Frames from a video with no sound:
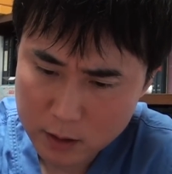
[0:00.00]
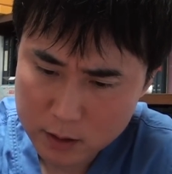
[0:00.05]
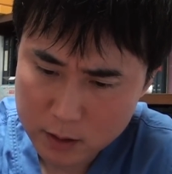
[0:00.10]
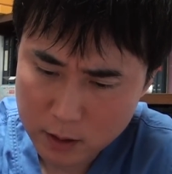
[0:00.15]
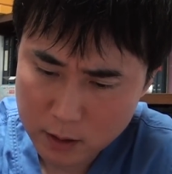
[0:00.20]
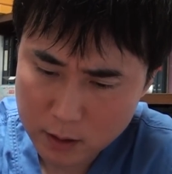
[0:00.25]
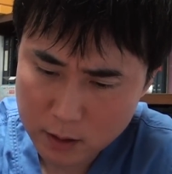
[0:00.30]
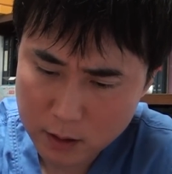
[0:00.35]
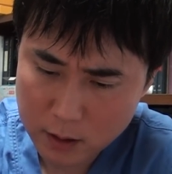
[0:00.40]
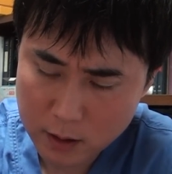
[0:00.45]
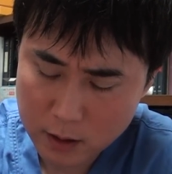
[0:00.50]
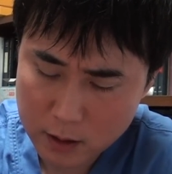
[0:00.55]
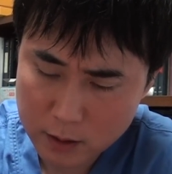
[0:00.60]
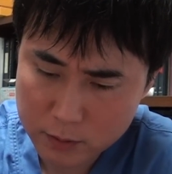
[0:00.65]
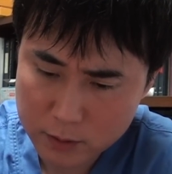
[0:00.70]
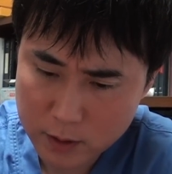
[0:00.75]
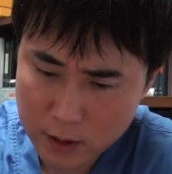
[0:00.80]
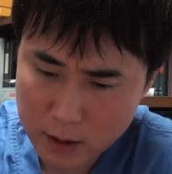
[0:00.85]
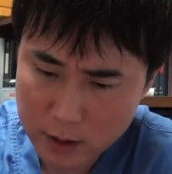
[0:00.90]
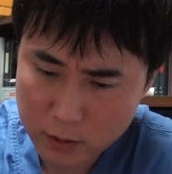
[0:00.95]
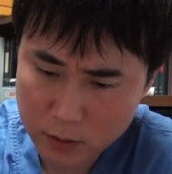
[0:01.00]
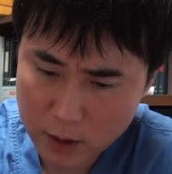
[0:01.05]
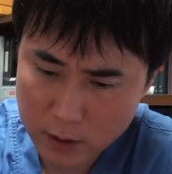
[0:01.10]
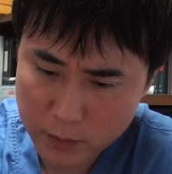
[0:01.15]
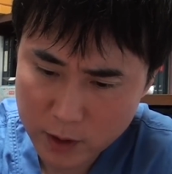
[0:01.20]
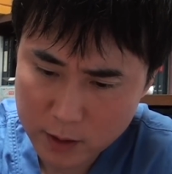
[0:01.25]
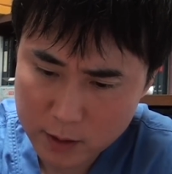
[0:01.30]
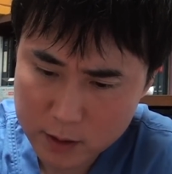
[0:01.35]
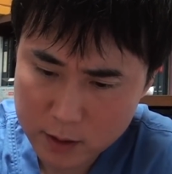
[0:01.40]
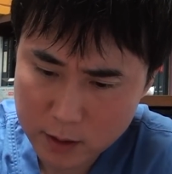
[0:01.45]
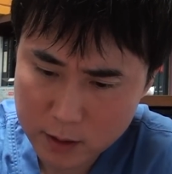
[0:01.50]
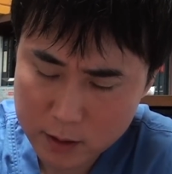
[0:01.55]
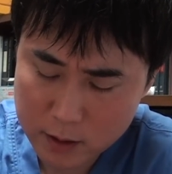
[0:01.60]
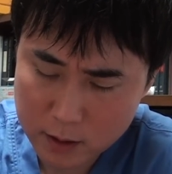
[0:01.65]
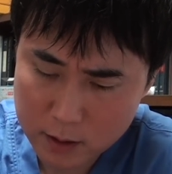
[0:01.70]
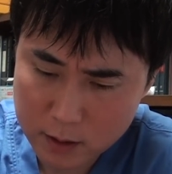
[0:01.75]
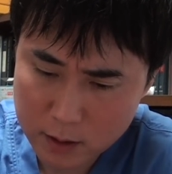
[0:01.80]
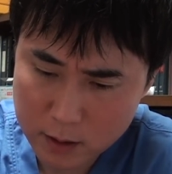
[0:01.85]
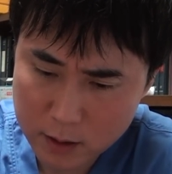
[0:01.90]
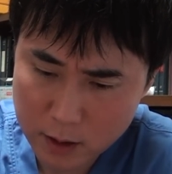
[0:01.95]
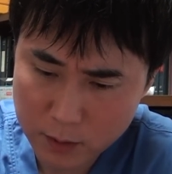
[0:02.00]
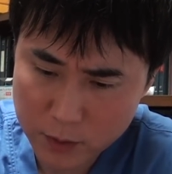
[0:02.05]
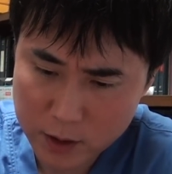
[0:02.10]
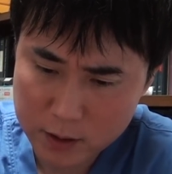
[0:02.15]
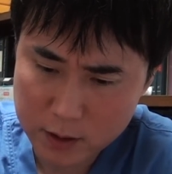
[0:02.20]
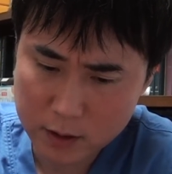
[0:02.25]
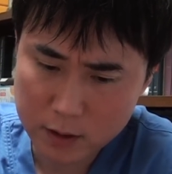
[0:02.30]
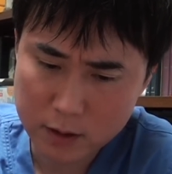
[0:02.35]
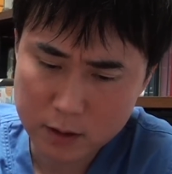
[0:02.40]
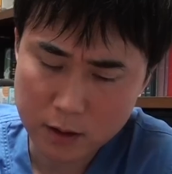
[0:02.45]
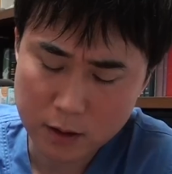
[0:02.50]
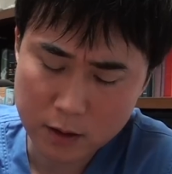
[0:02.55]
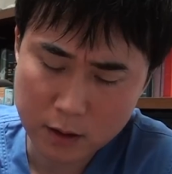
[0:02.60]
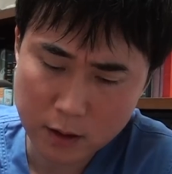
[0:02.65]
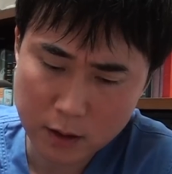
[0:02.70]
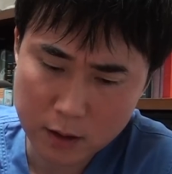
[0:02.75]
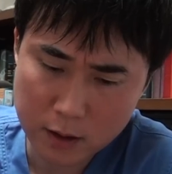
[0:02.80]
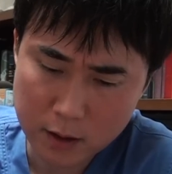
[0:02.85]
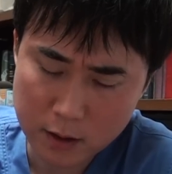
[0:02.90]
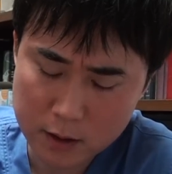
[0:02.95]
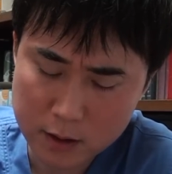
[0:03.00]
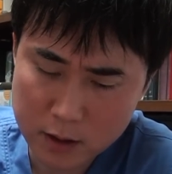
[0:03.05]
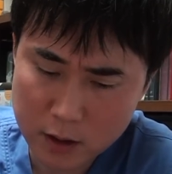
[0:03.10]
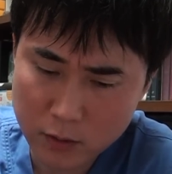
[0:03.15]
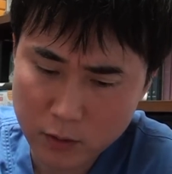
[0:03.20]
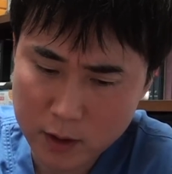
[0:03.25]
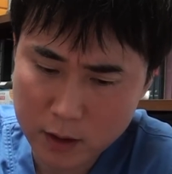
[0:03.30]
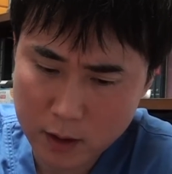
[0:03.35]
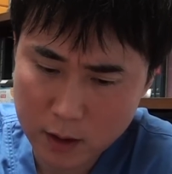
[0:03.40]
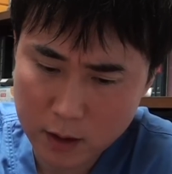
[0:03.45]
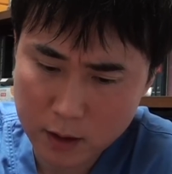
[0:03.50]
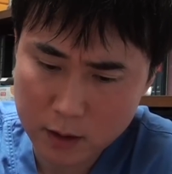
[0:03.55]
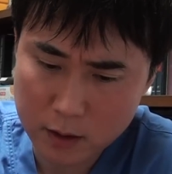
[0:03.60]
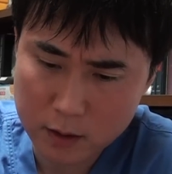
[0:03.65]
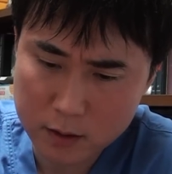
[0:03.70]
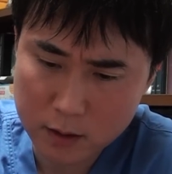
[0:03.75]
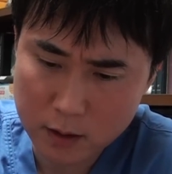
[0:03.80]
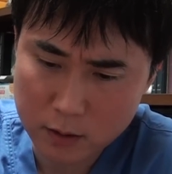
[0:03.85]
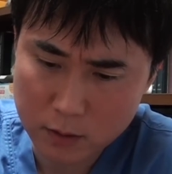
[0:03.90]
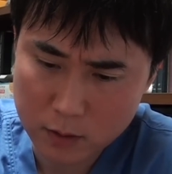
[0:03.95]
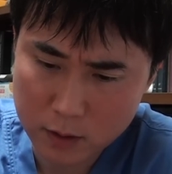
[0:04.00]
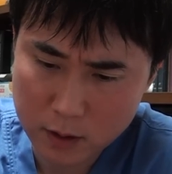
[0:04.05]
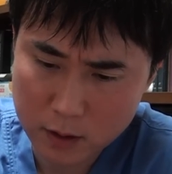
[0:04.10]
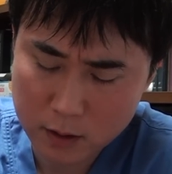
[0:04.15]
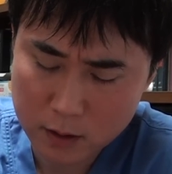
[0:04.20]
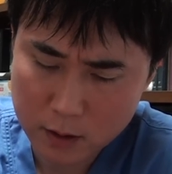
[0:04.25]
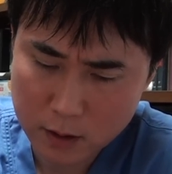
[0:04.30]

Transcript: 石灰二重とか目頭石灰や目尻石灰に関してはないですけどね、